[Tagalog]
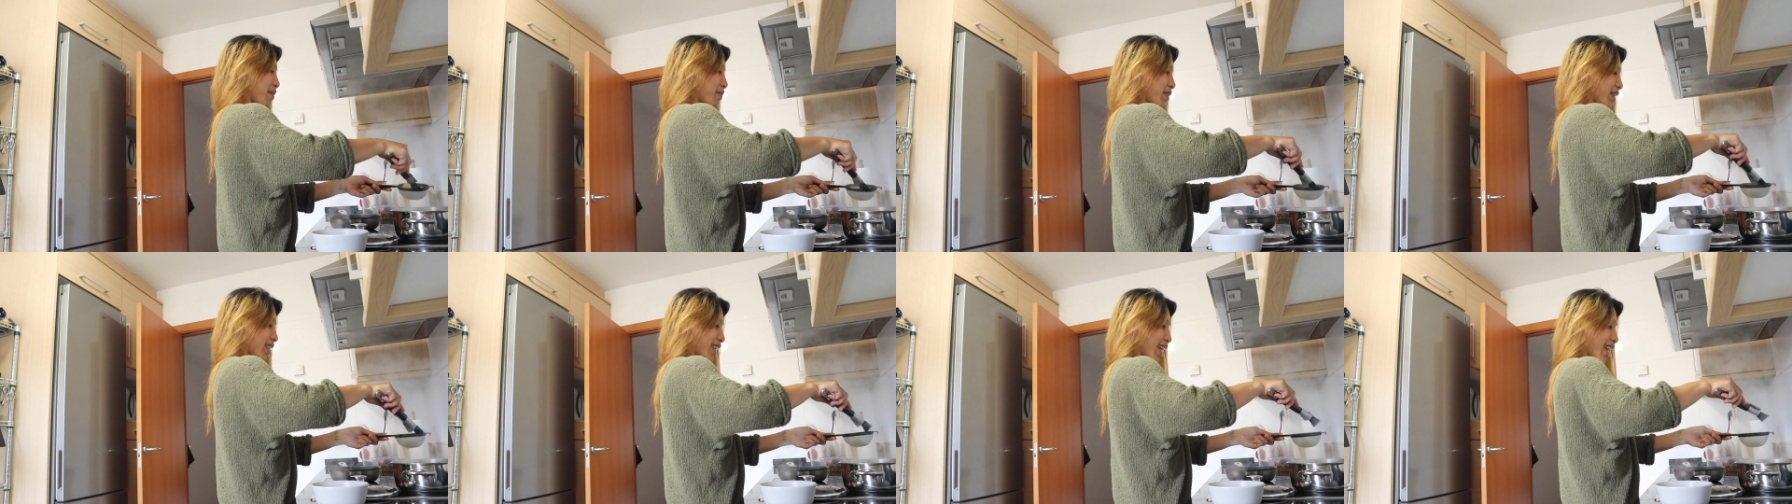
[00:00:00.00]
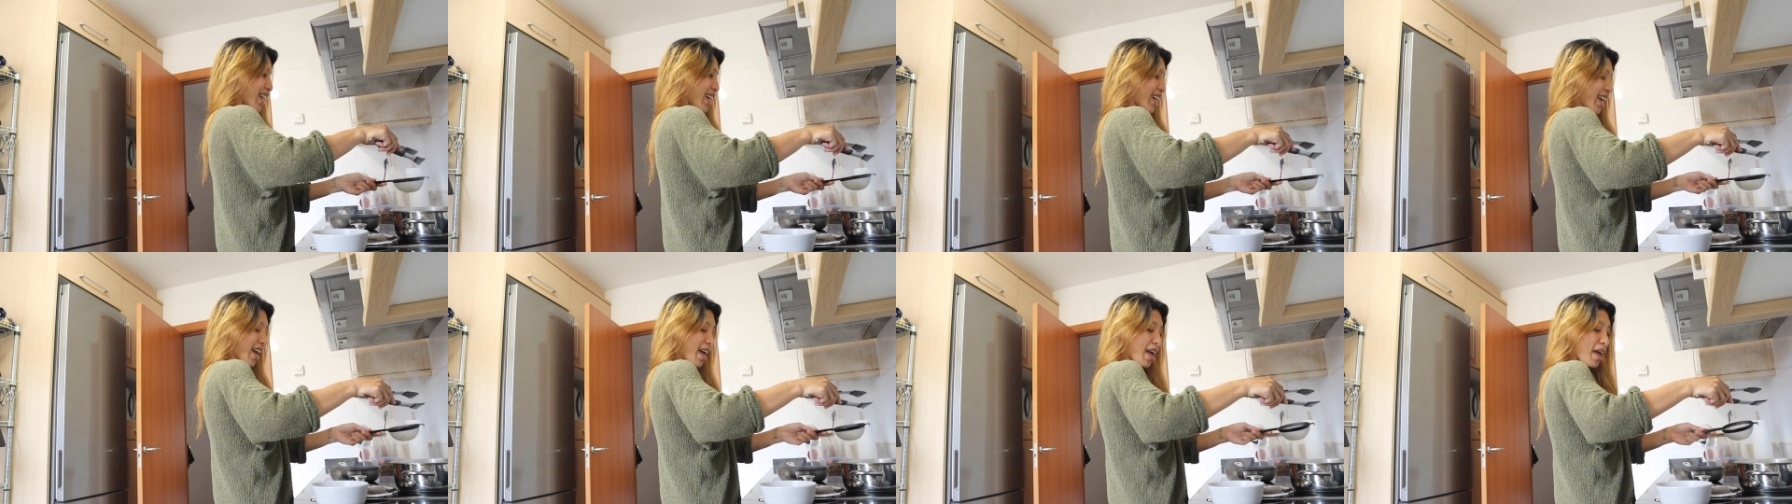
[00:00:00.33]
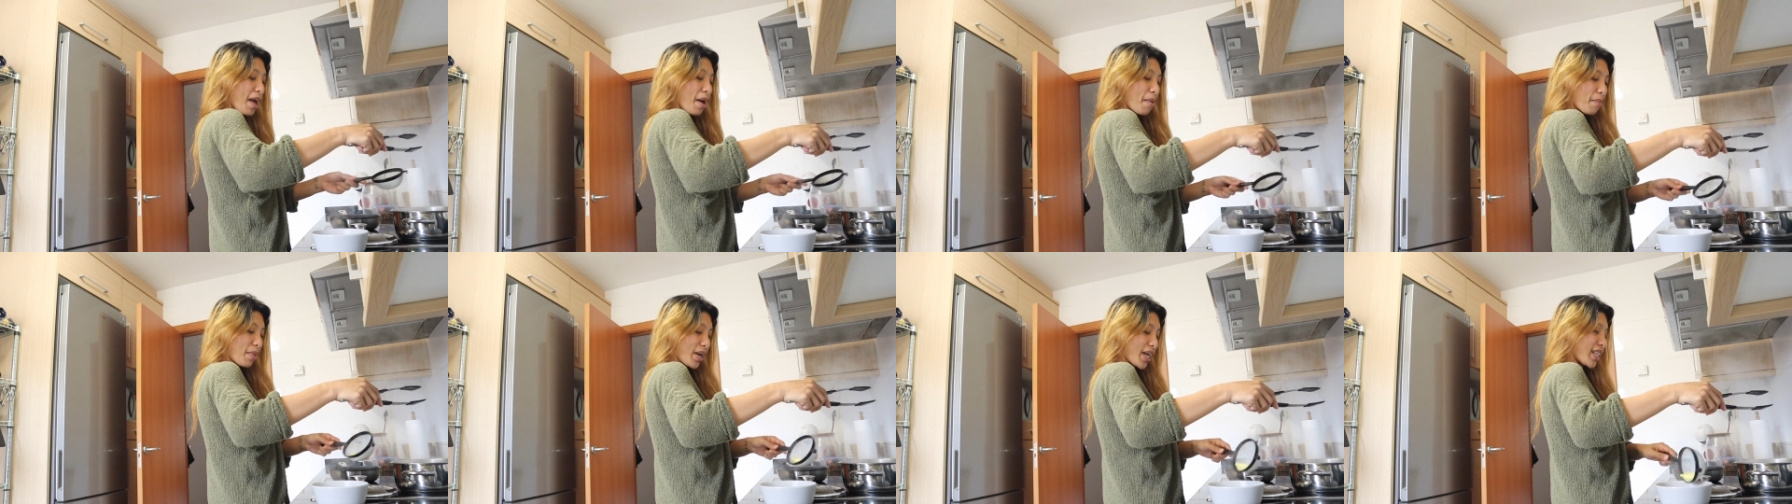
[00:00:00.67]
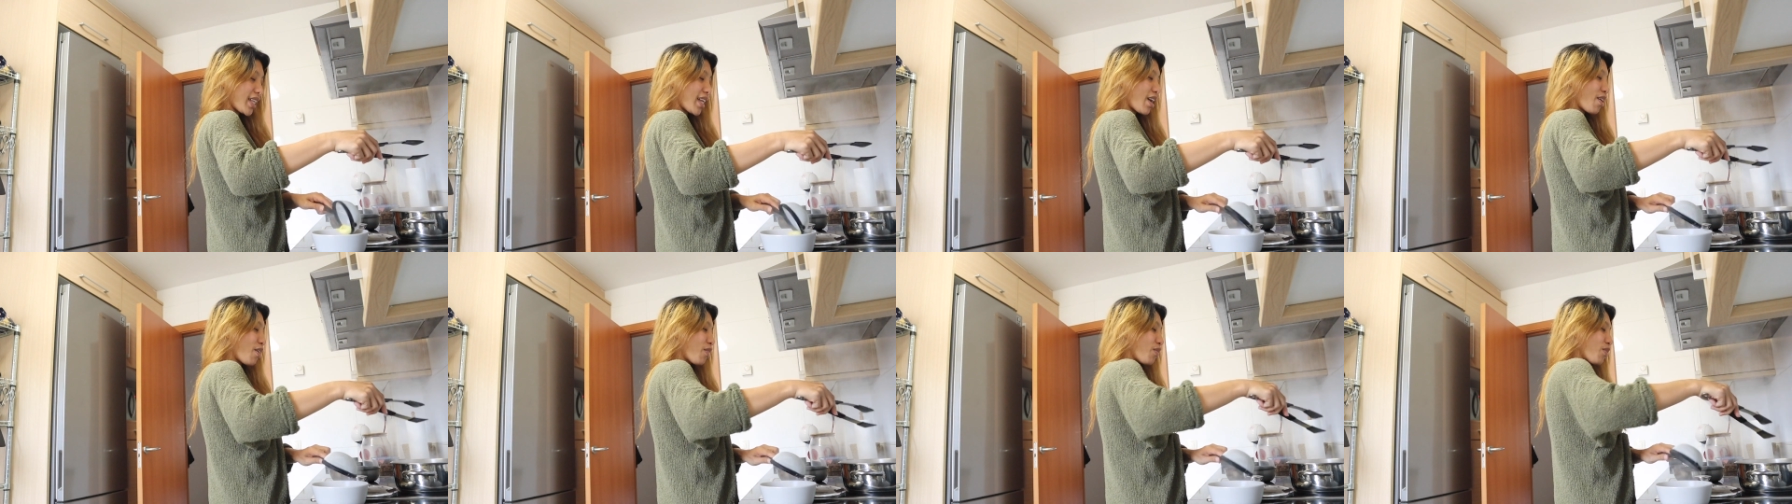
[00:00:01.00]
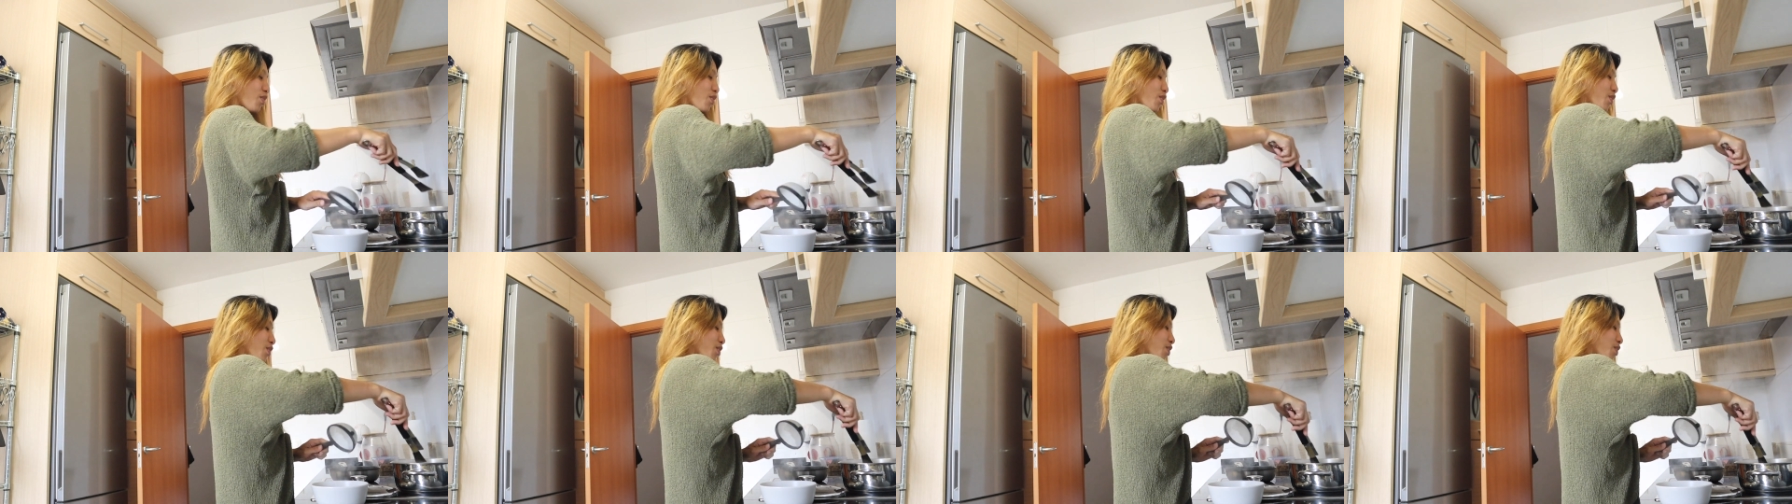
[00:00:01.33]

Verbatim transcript: naman talaga. Pag hindi ako